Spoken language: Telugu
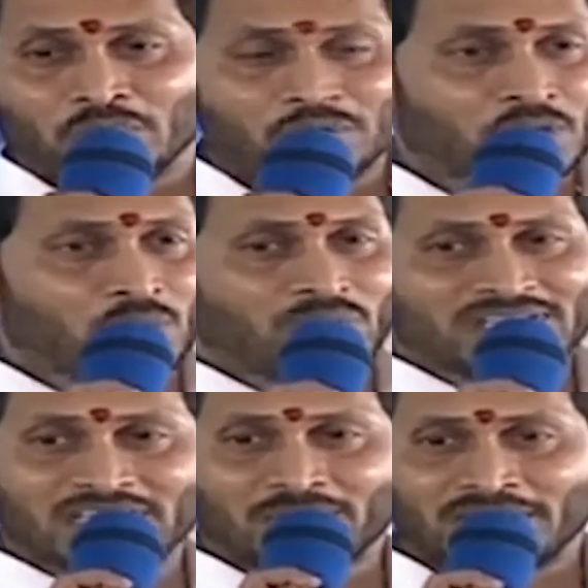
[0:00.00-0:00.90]
ముందుకు
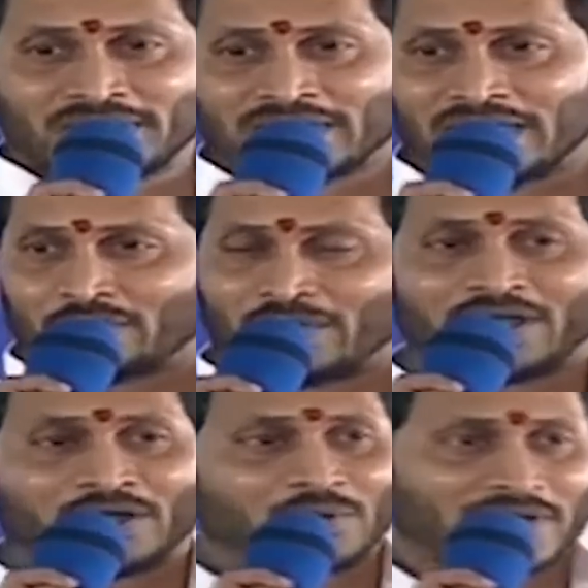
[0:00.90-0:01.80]
వేశామని
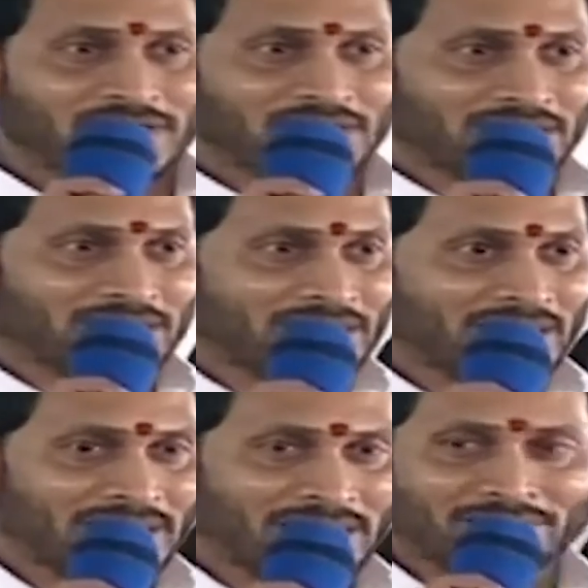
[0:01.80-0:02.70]
గర్వంగా కూడా ఈ
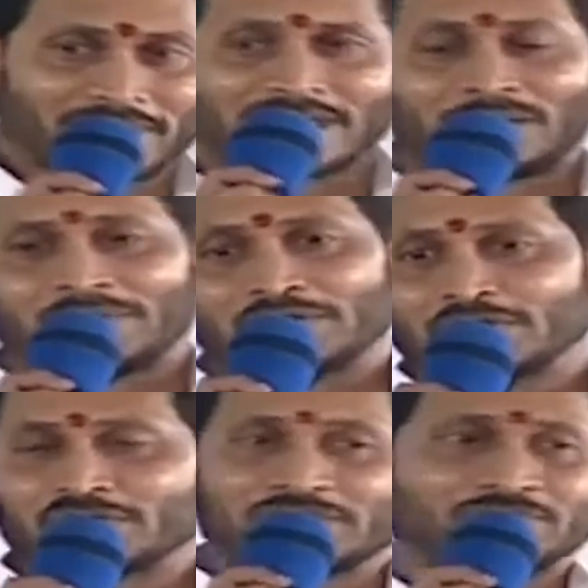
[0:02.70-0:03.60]
ఈ వేదికపై
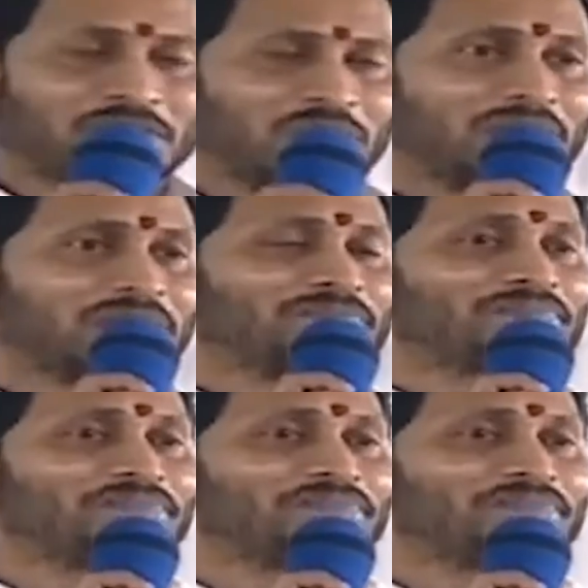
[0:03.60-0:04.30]
నుంచి చెప్తా ఉన్నా